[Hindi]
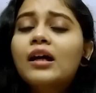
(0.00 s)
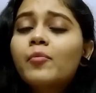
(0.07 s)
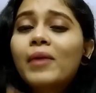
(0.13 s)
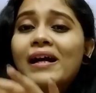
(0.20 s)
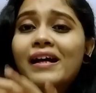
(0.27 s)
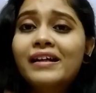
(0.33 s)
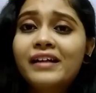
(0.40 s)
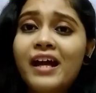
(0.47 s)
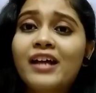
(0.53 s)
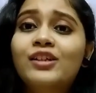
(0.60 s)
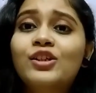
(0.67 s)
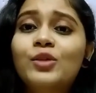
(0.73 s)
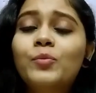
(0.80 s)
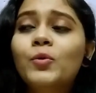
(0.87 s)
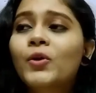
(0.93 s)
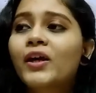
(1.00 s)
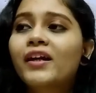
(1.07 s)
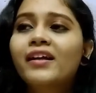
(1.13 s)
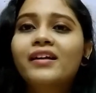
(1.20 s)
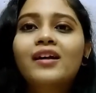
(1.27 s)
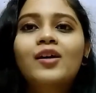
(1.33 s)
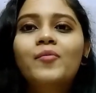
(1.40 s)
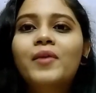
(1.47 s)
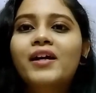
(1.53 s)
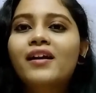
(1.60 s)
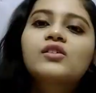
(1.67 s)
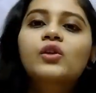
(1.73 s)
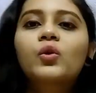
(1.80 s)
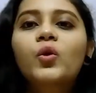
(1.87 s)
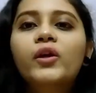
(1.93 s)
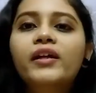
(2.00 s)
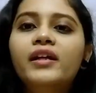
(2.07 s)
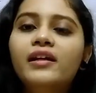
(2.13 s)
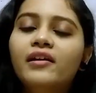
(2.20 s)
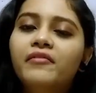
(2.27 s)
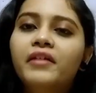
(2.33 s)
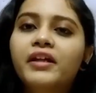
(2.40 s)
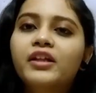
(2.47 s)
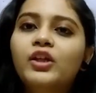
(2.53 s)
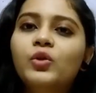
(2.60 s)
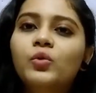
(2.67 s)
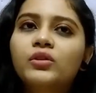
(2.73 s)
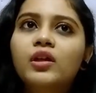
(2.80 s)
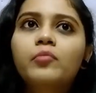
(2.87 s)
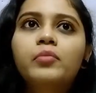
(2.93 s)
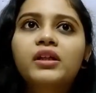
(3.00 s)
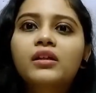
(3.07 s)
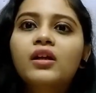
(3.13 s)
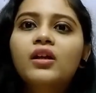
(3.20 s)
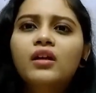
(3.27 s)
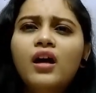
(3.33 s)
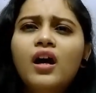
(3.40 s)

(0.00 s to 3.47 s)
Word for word: हमारा टैन रिमूव करे या हमारा ऐसा कोई डी नहीं होता बट